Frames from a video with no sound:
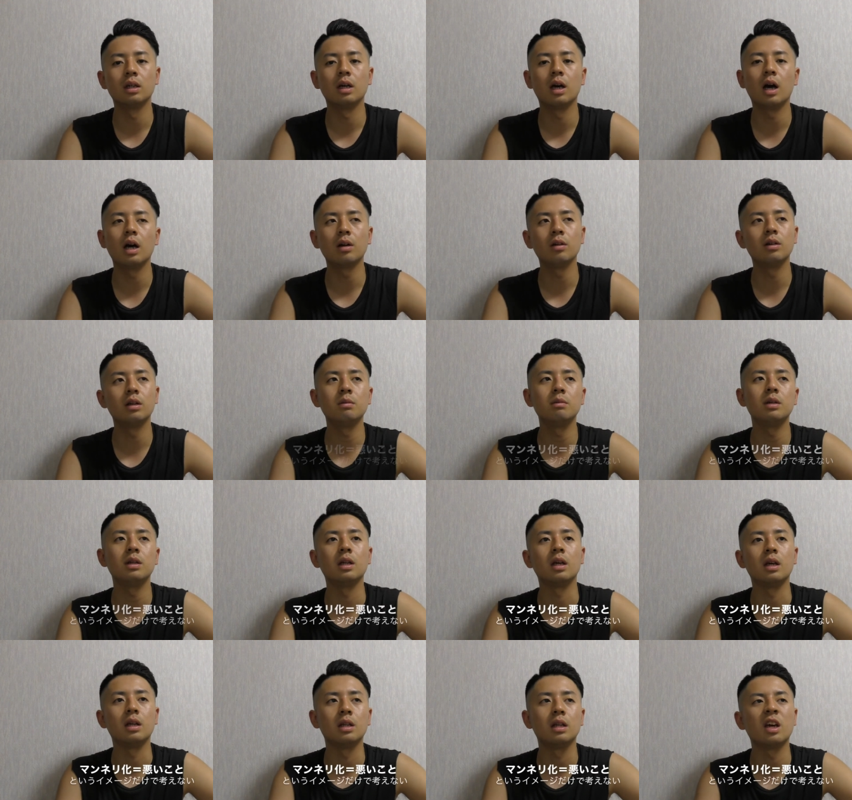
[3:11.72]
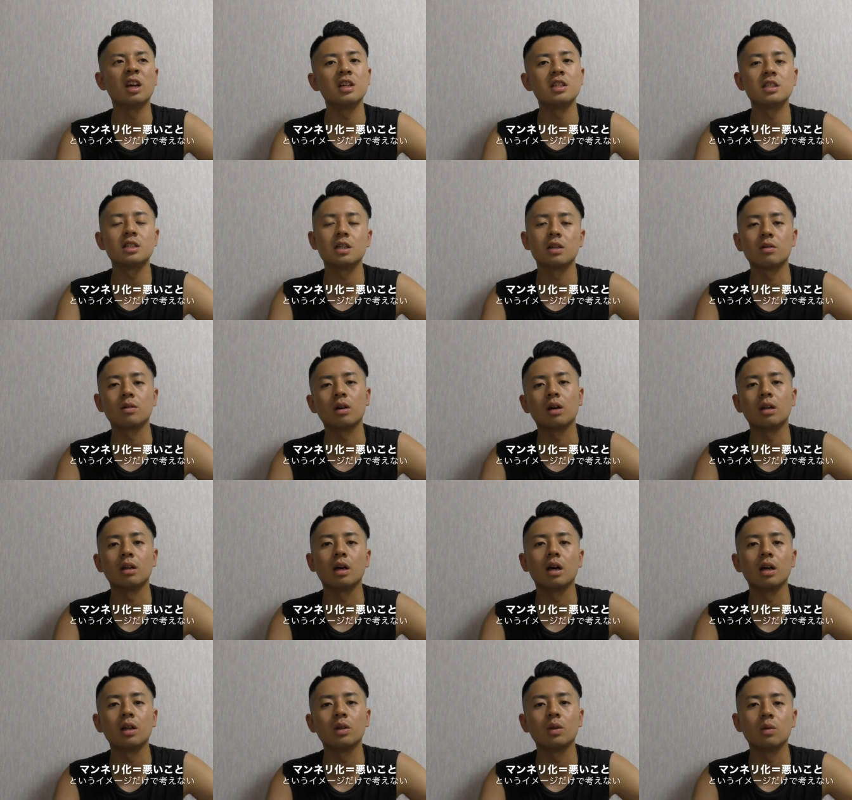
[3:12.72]
ある意味で大事なのか
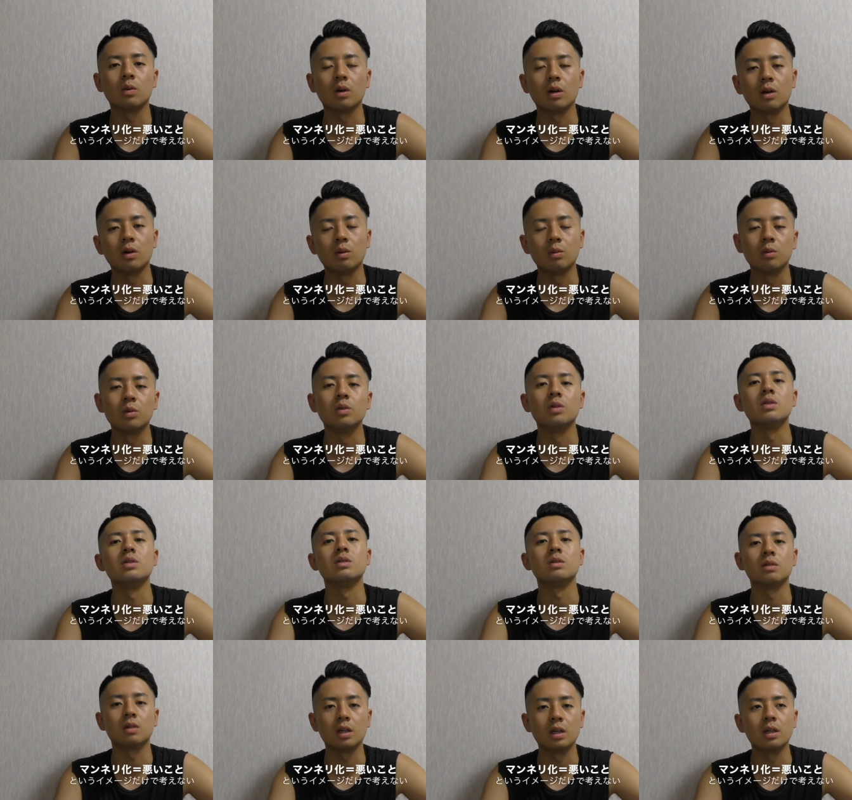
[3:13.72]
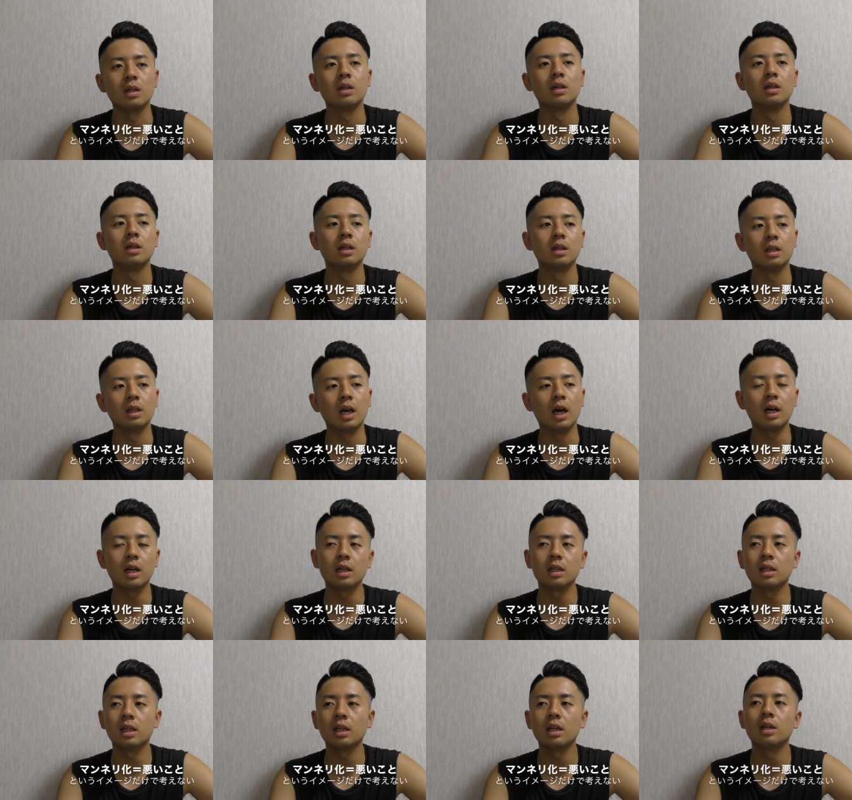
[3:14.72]
なとは思うんですよねで
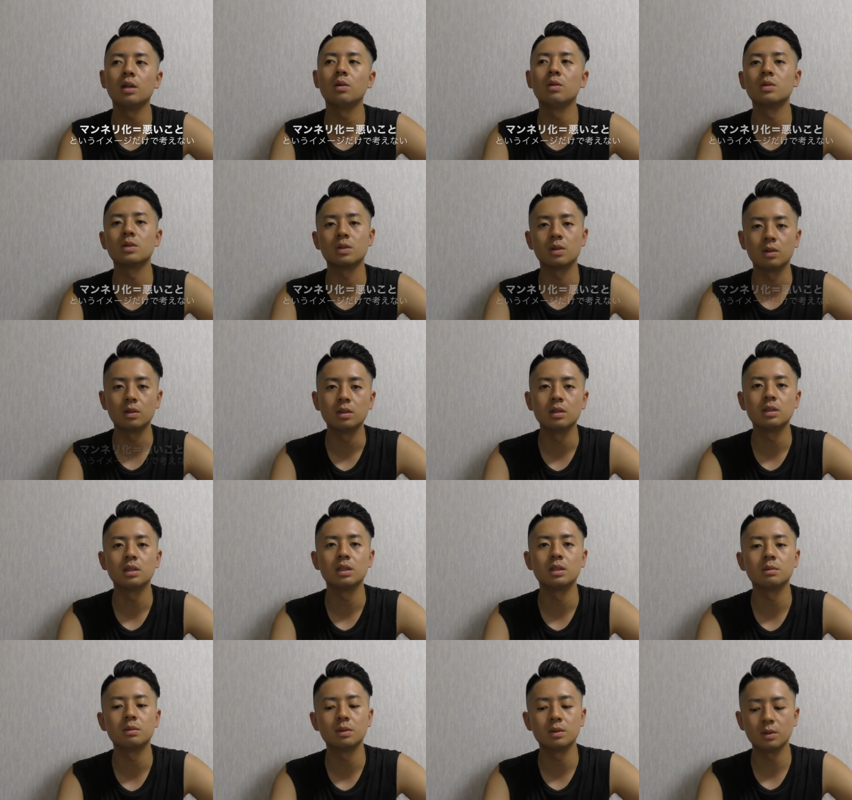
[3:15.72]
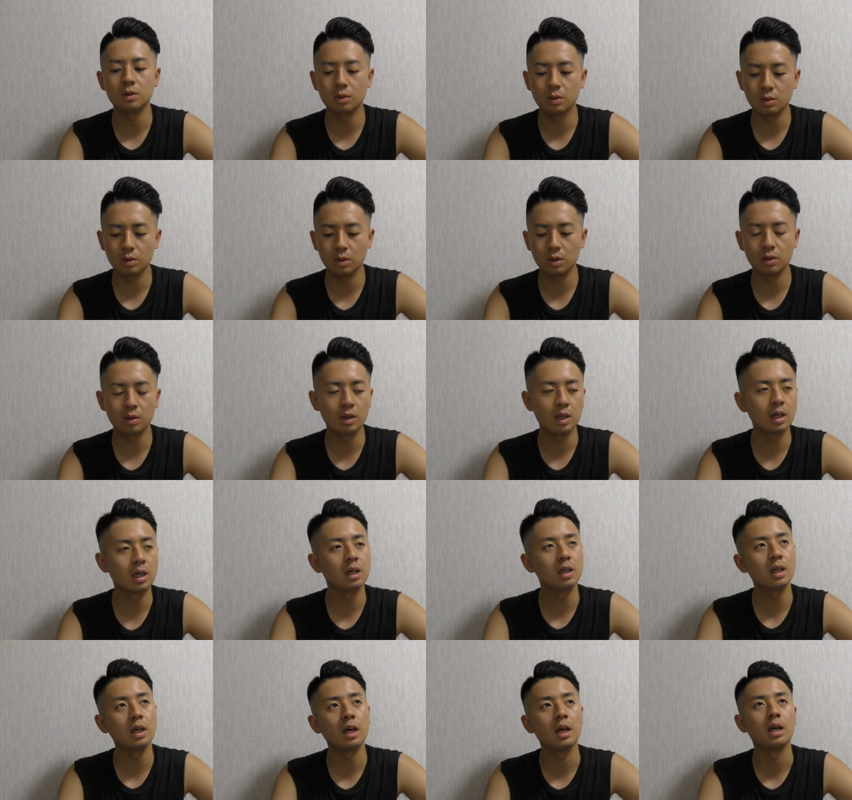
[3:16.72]
新たな要素自分の踊りの
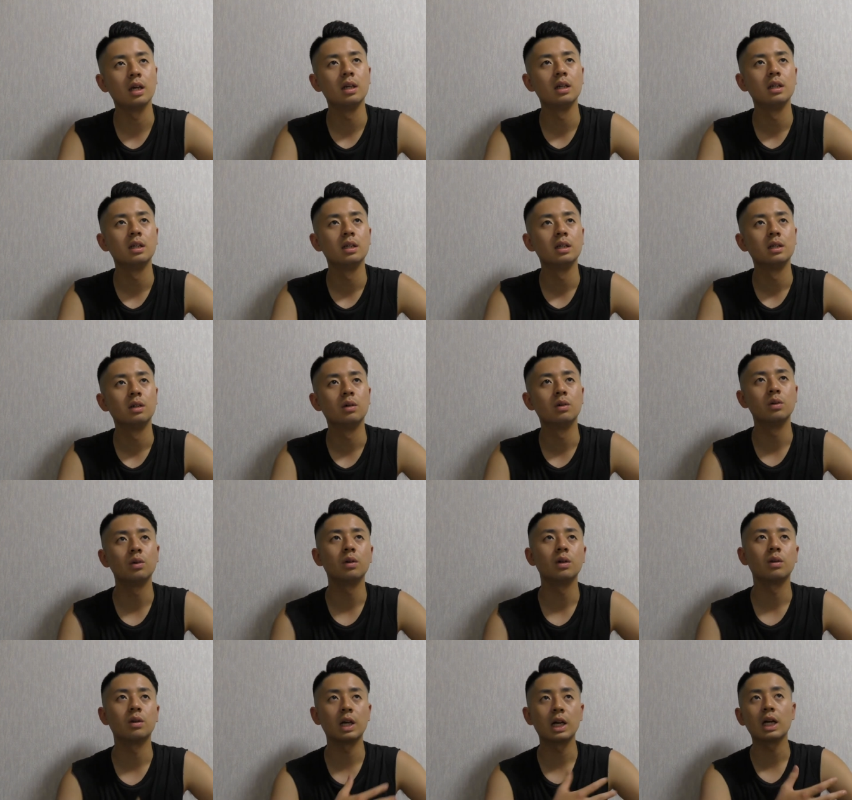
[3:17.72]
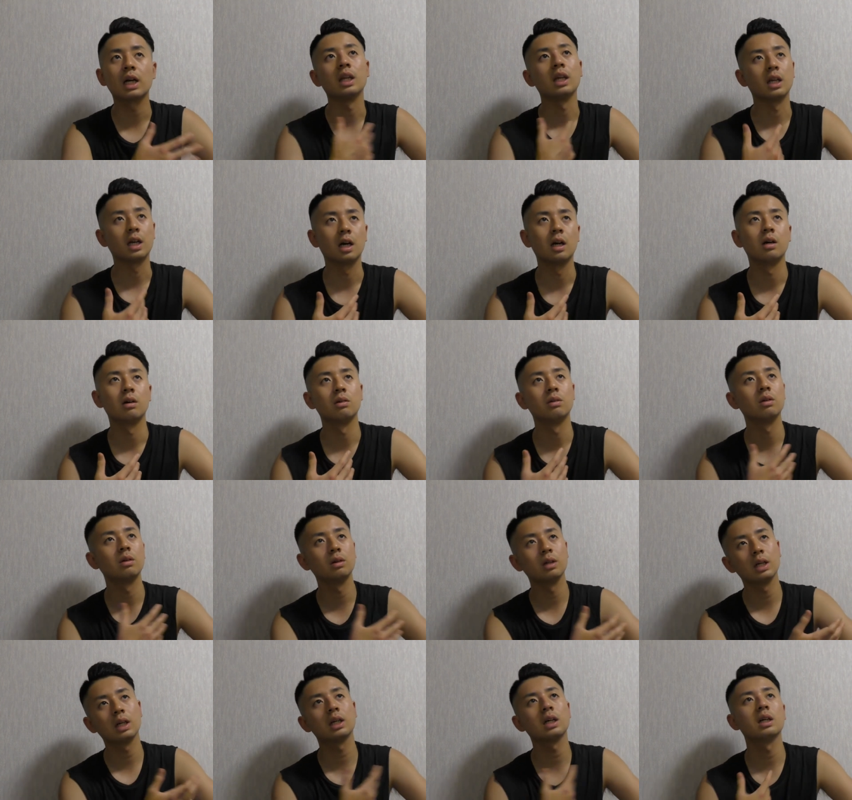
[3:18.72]
中で踊りの中にか踊り
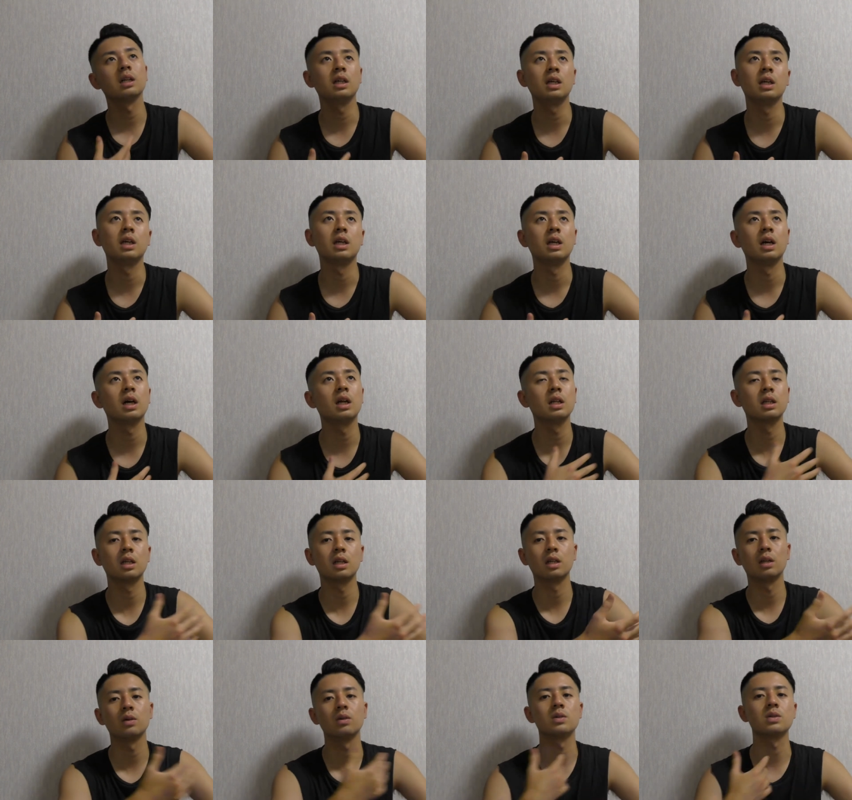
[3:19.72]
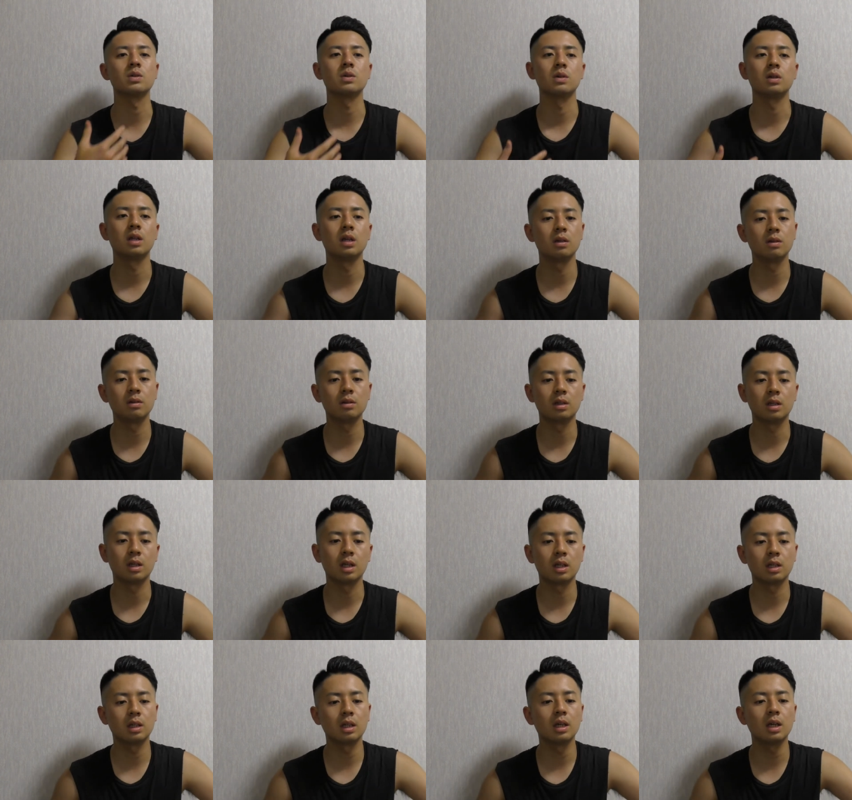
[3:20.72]
の中に新たな要素を入れるって
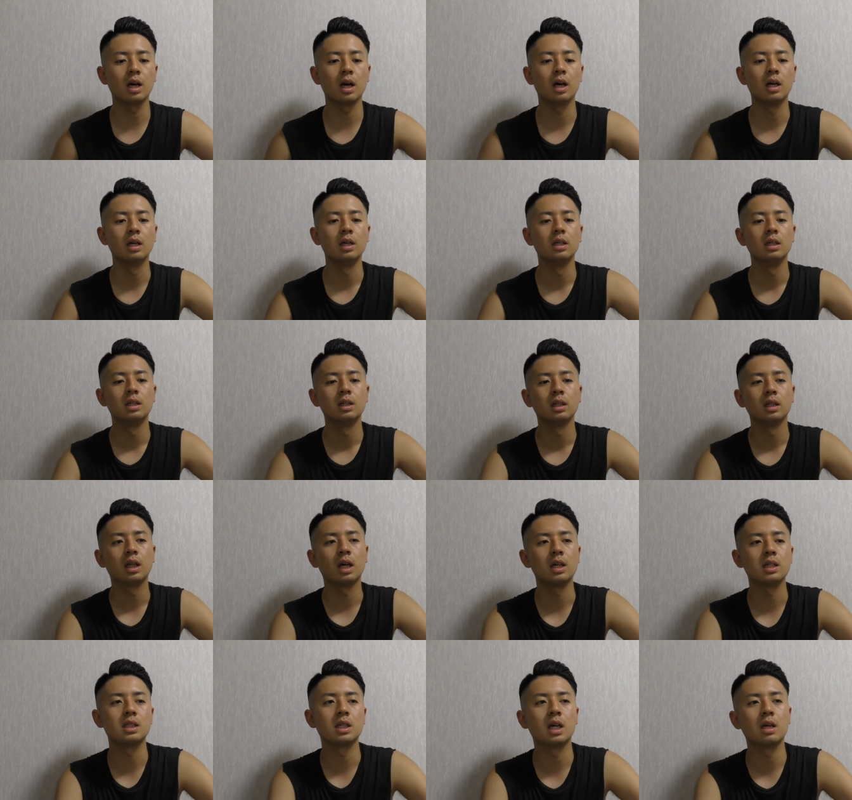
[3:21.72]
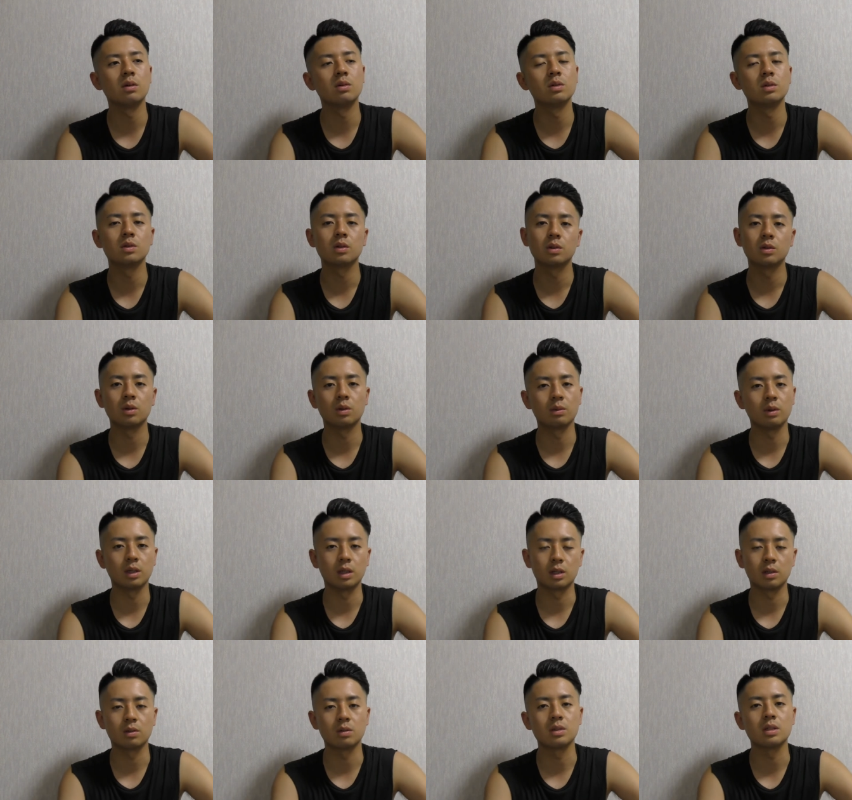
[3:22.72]
なったら多ジャンをちょっと
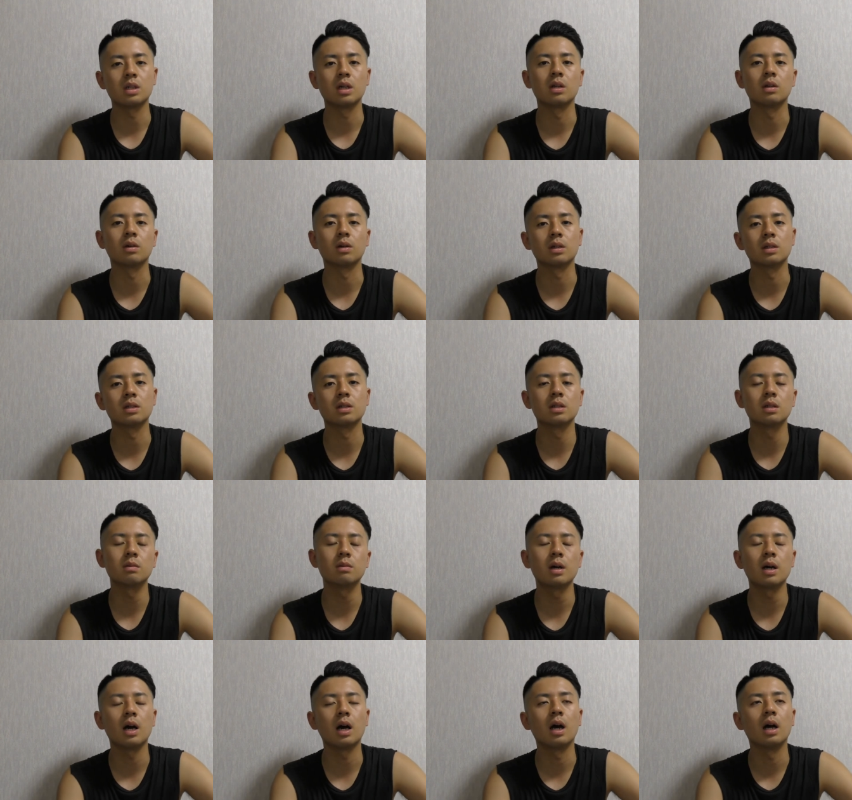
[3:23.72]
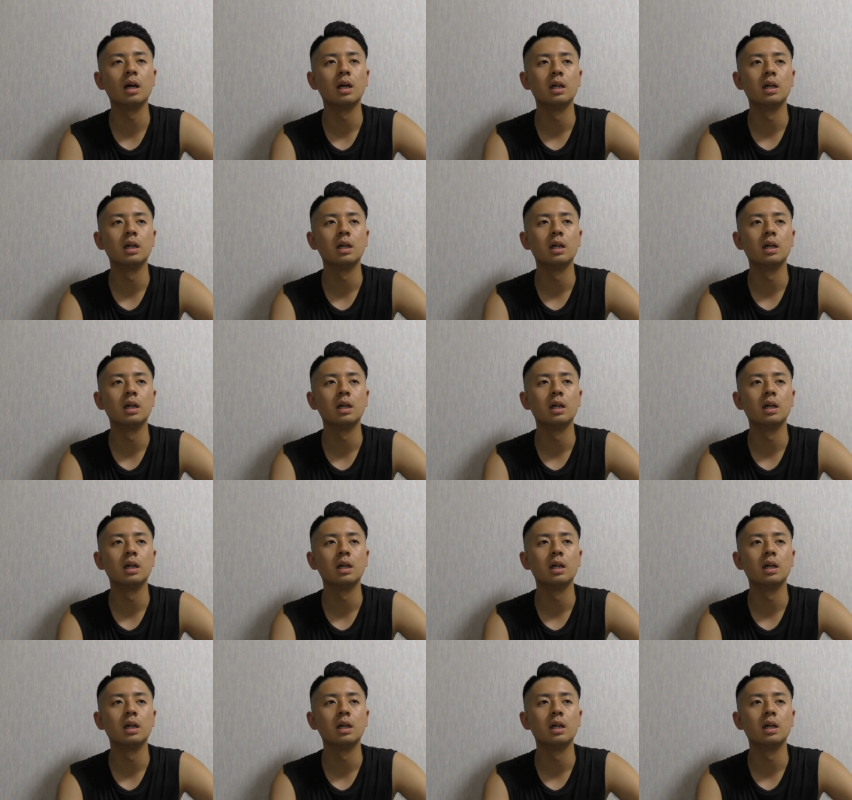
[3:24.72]
勉強したりとかすればあ